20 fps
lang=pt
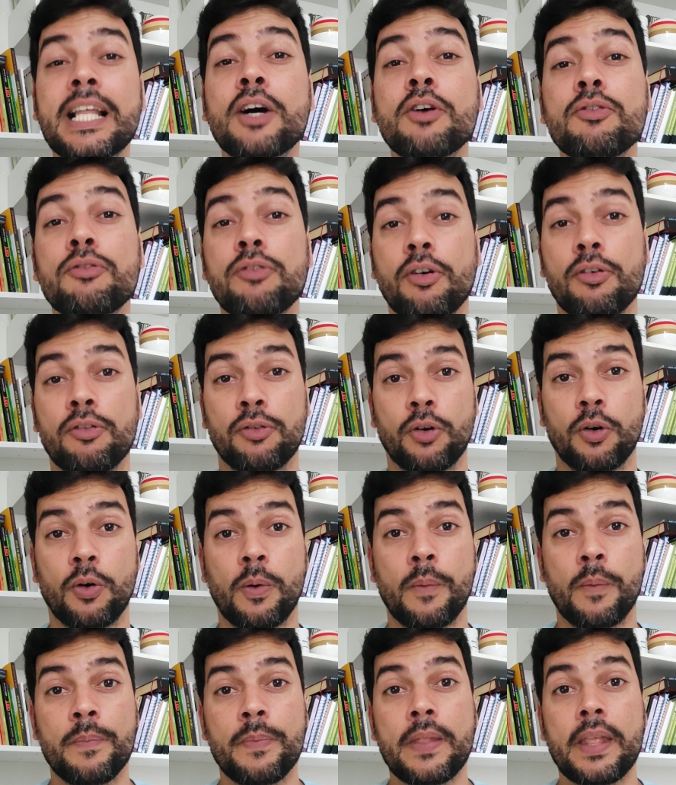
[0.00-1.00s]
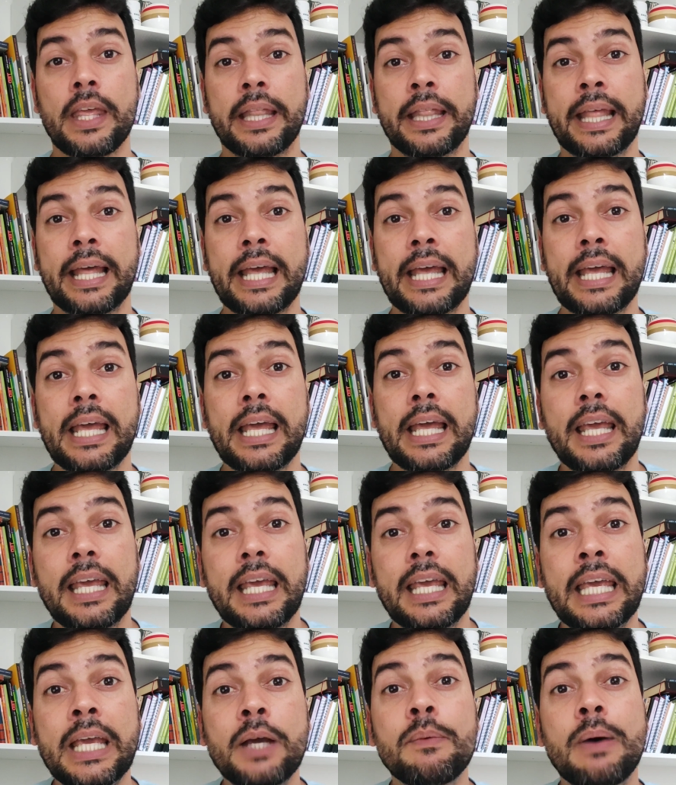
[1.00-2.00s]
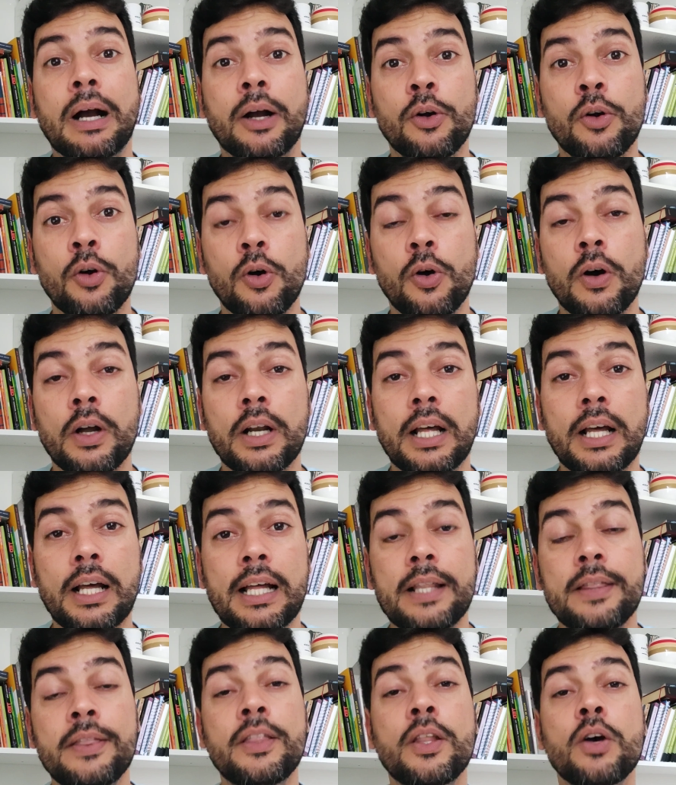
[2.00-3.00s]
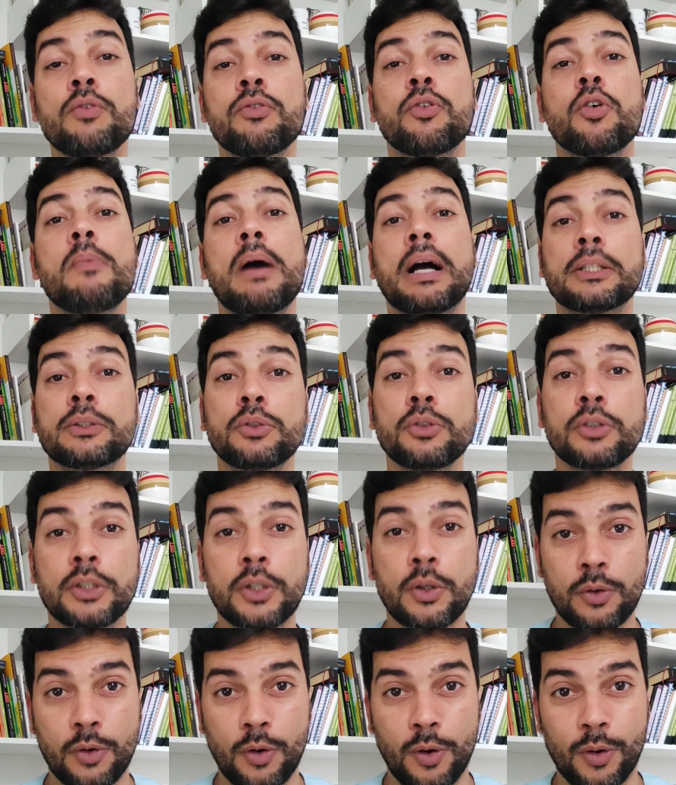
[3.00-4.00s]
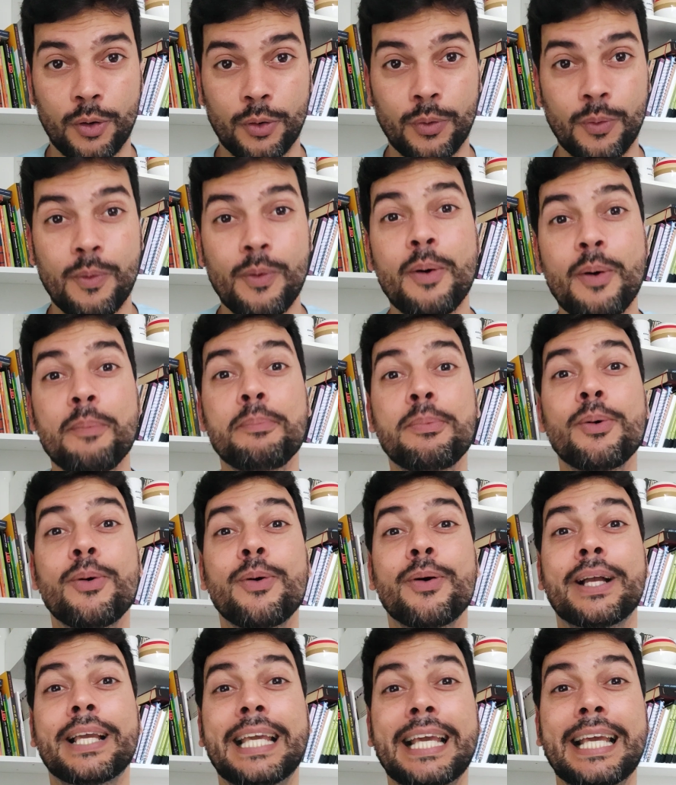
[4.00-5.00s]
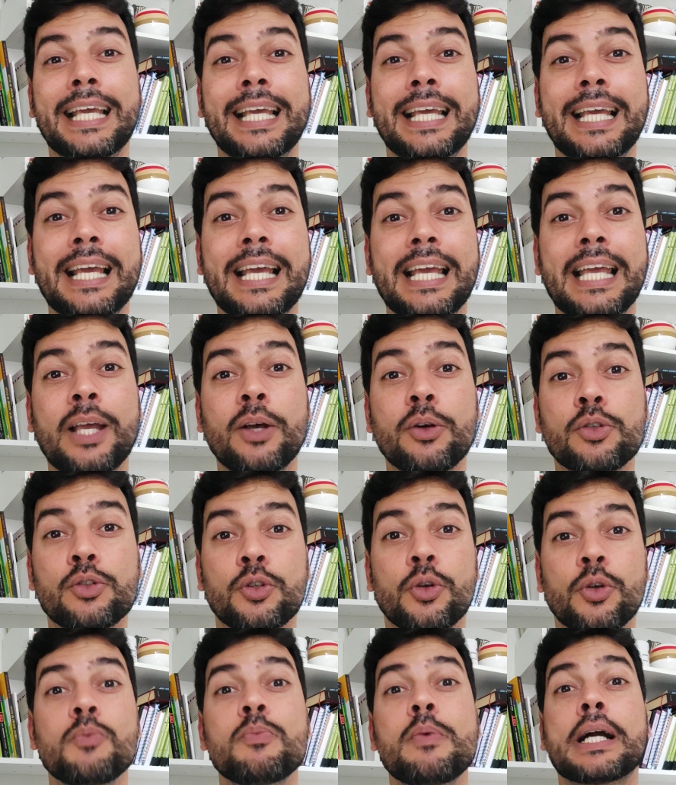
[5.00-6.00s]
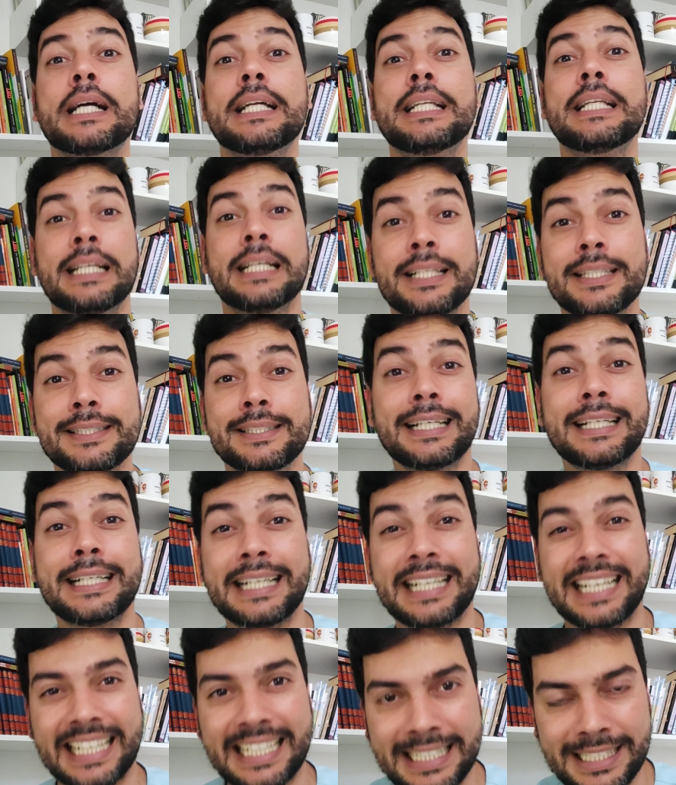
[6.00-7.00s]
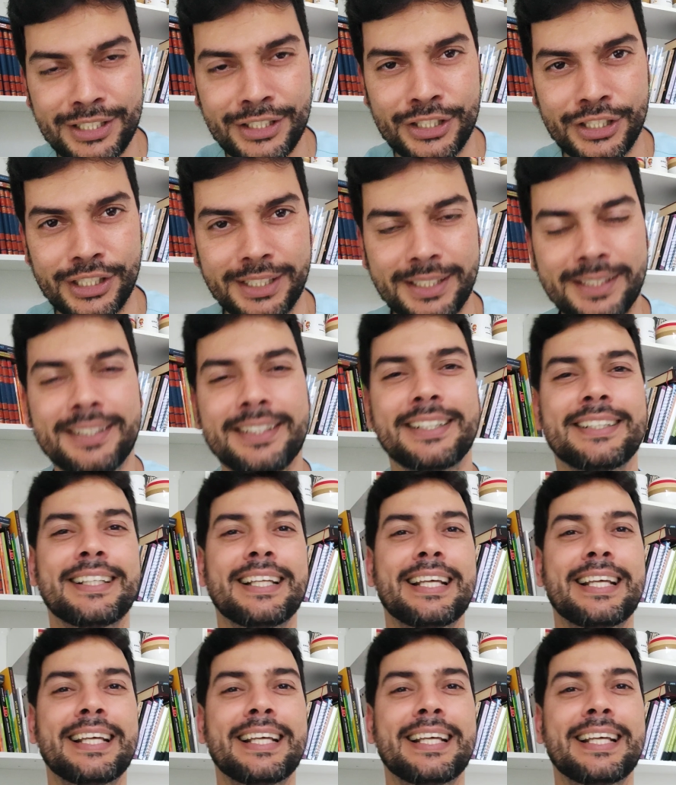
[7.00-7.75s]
Não, vovó, né, eu agora não vou mais no seu colo, porque eu sou uma criança grande.